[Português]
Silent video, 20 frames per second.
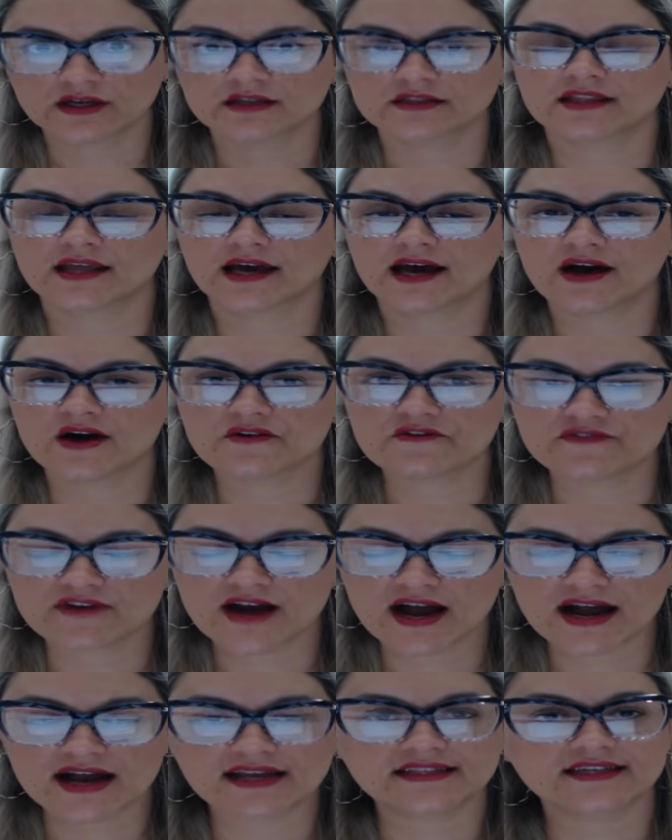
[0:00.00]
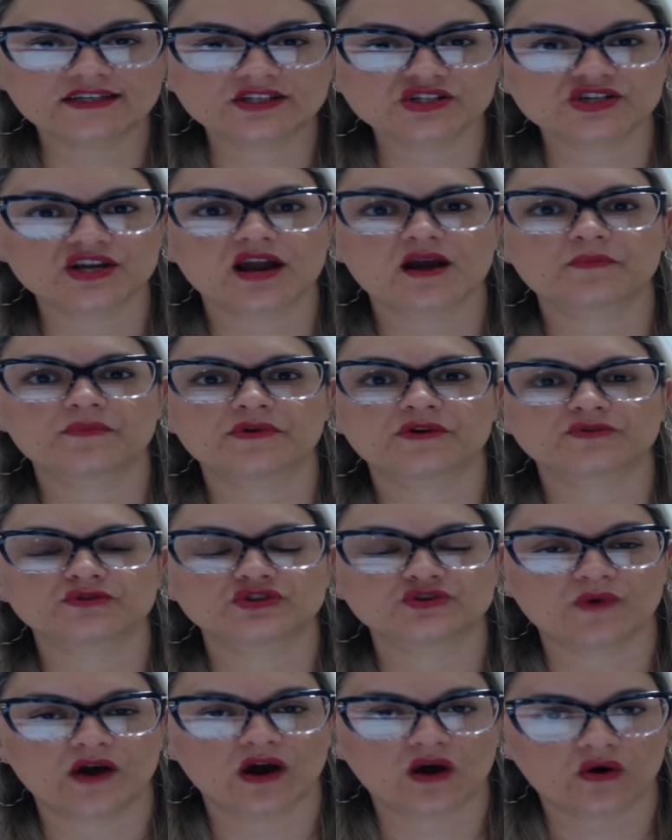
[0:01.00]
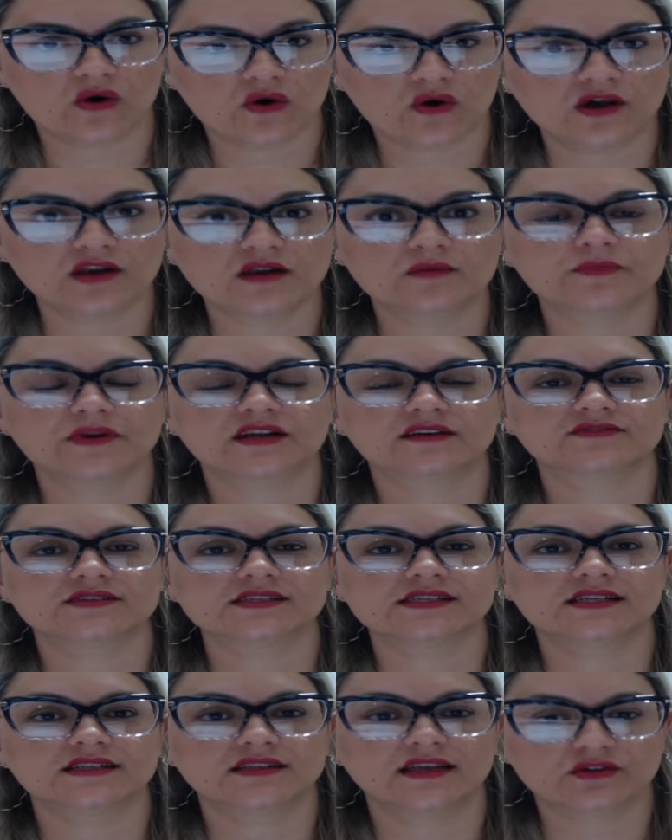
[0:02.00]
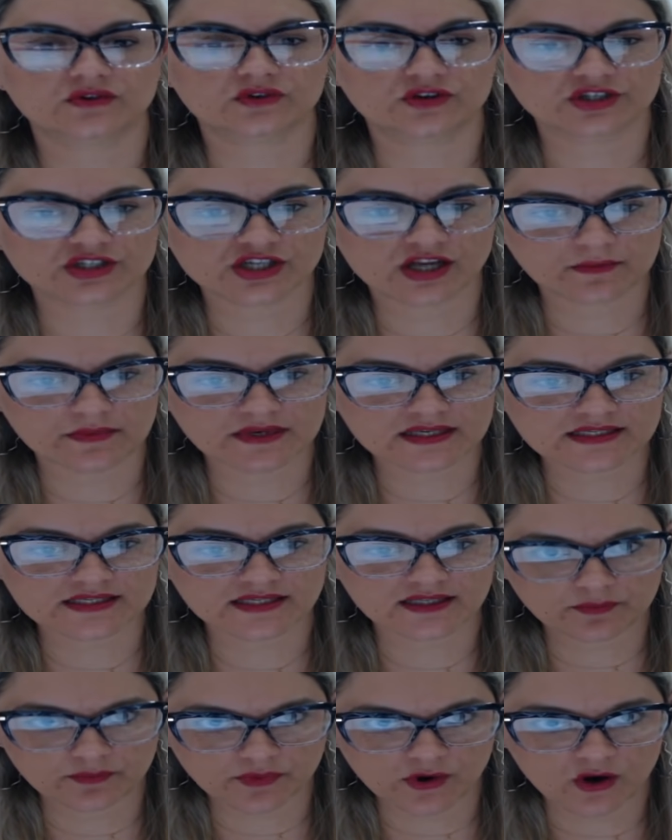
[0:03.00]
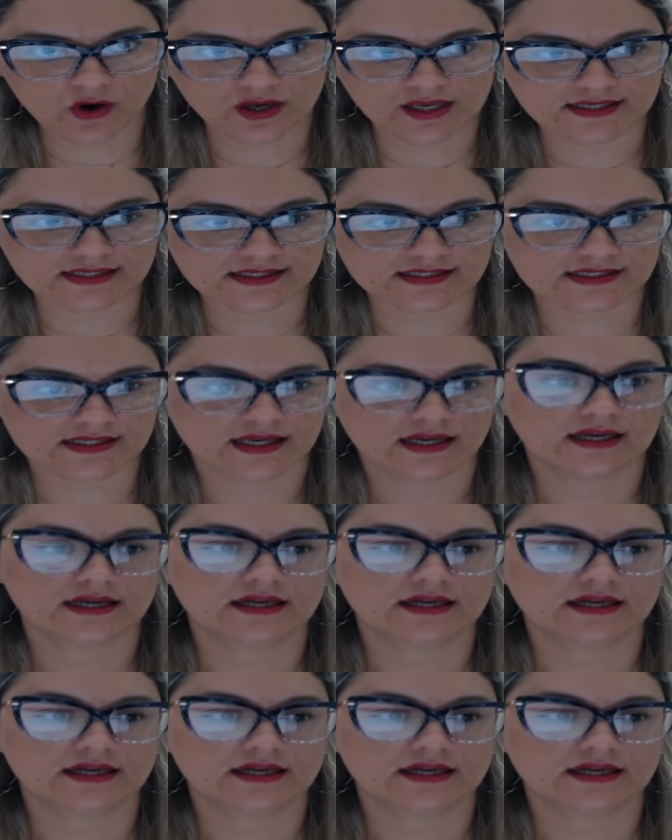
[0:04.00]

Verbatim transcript: Não vai deixar para a última hora para que você tenha dor de cabeça depois.